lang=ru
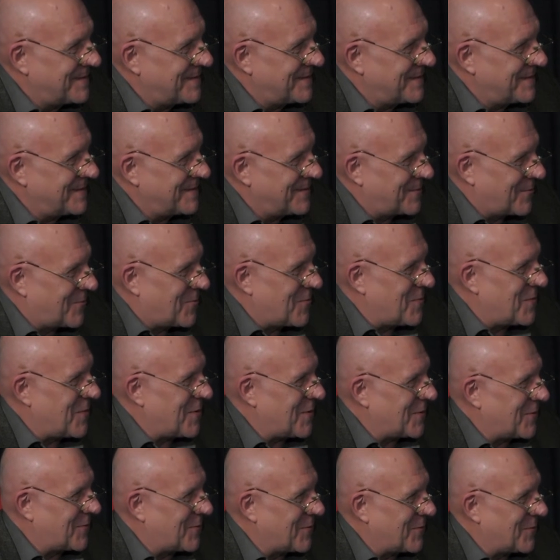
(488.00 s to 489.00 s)

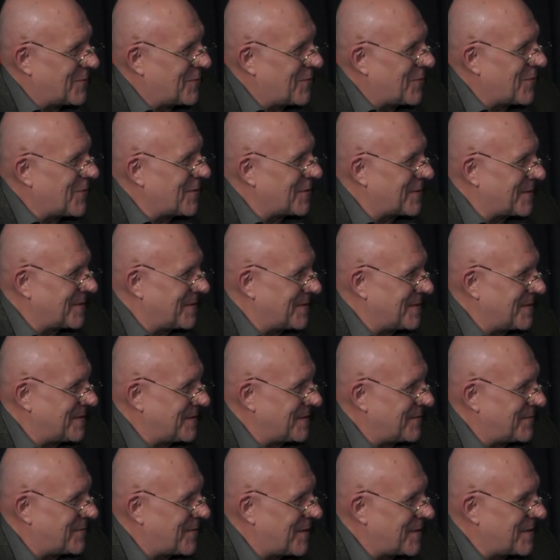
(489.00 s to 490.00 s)
документу эпохи,
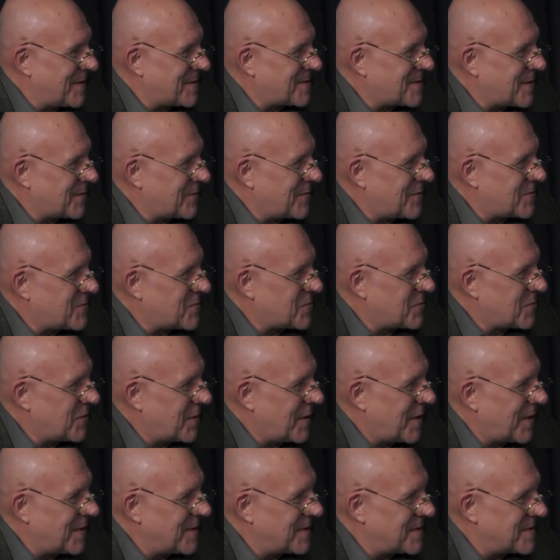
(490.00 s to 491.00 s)
не вполне соответствующую
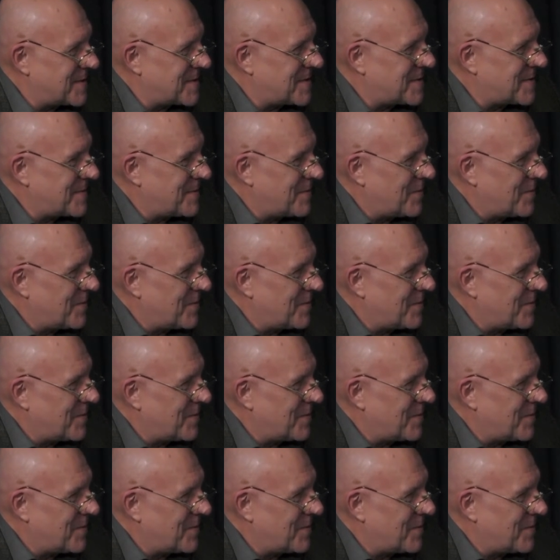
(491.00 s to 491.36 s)
реальности?